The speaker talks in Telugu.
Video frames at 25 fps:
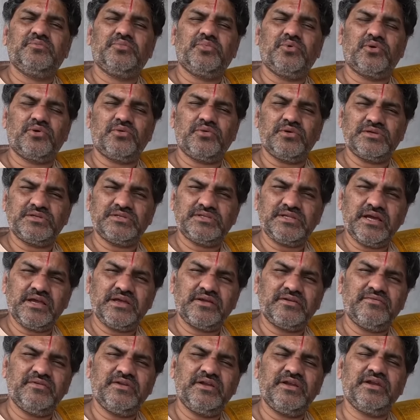
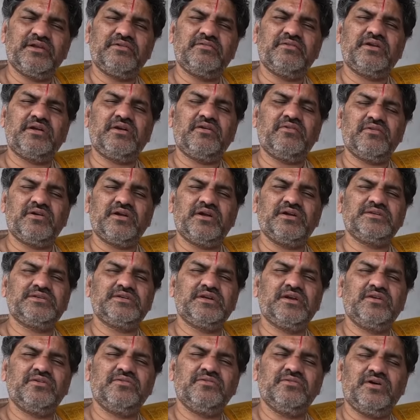పూర్వస్థాయికి వెళ్ళేటువంటి
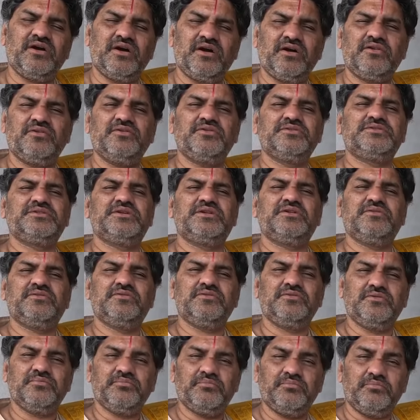అవకాశాలు
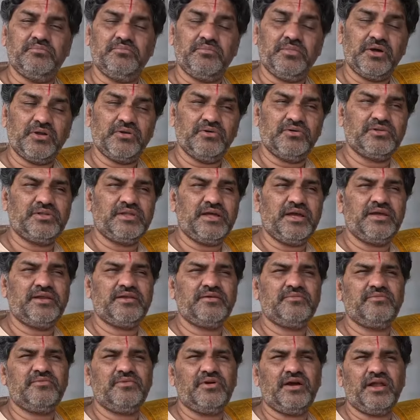ఆలోచనలు
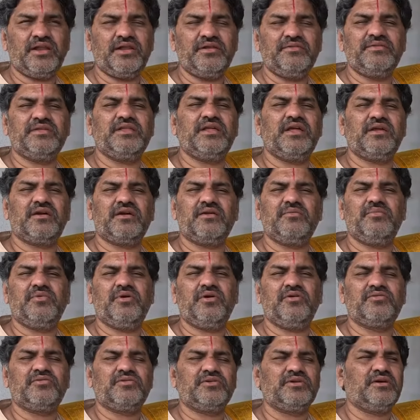మనోధైర్యము అన్ని విధాలుగా
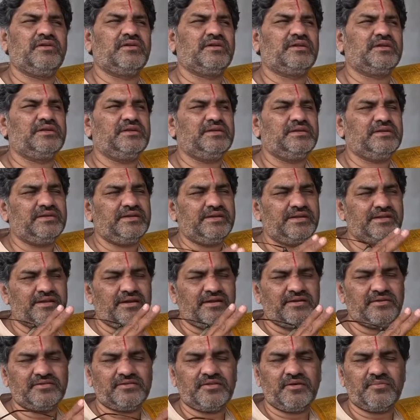బాగుంటుంది కాబట్టి
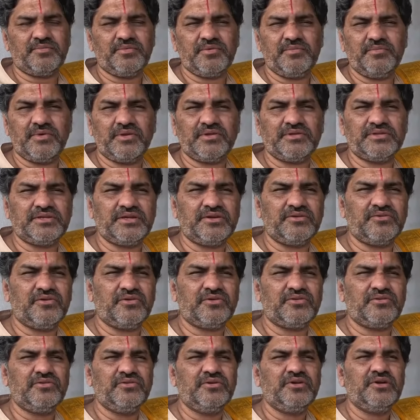ఇట్లాంటి తప్పులు మనం
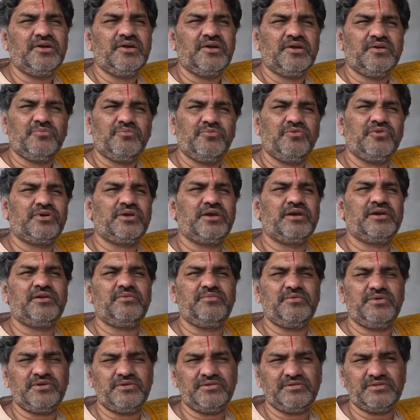చేయకూడదు
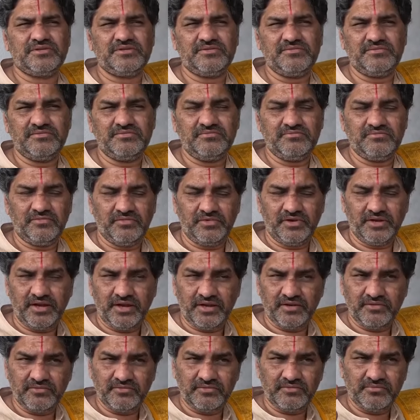ముఖ్యంగా మీరు
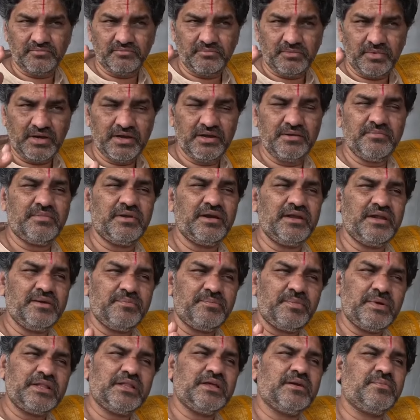నేను మళ్ళీ మళ్ళీ
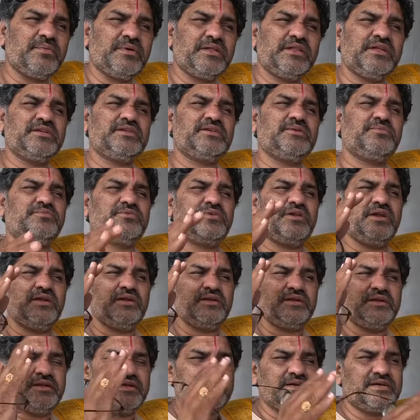పదే పదే చెప్తున్నా
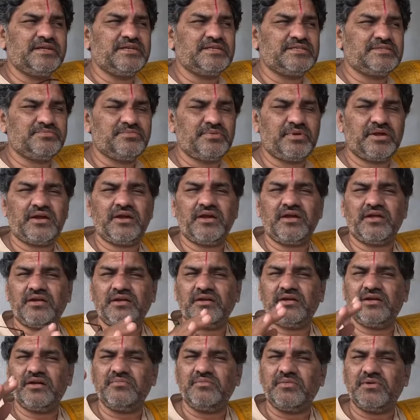డిగ్రీస్
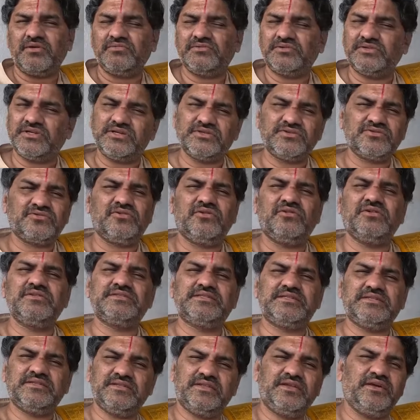ప్రకారంగా మనం
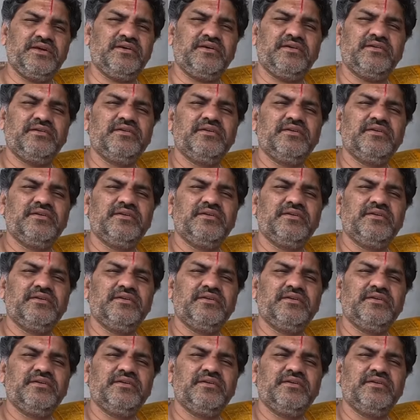చేసుకోవాల్సిందే